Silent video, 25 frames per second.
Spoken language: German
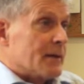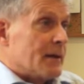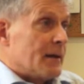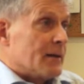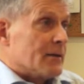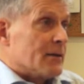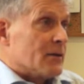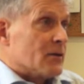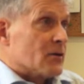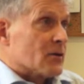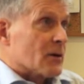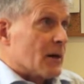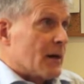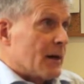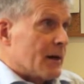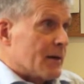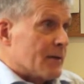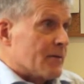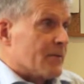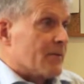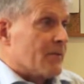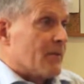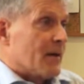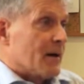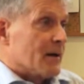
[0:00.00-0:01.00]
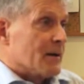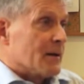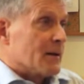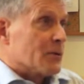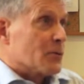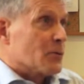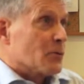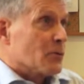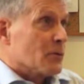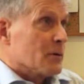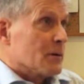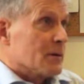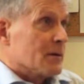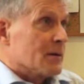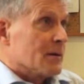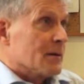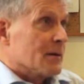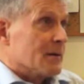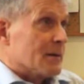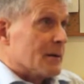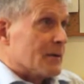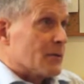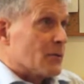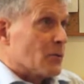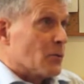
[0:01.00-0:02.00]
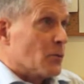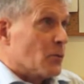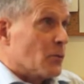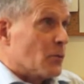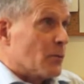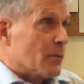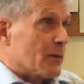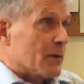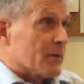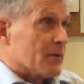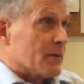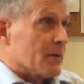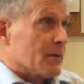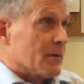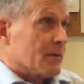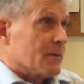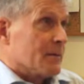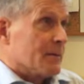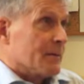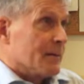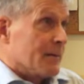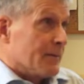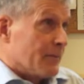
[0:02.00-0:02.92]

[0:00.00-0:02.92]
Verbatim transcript: Tätigkeit war natürlich das Hochwasser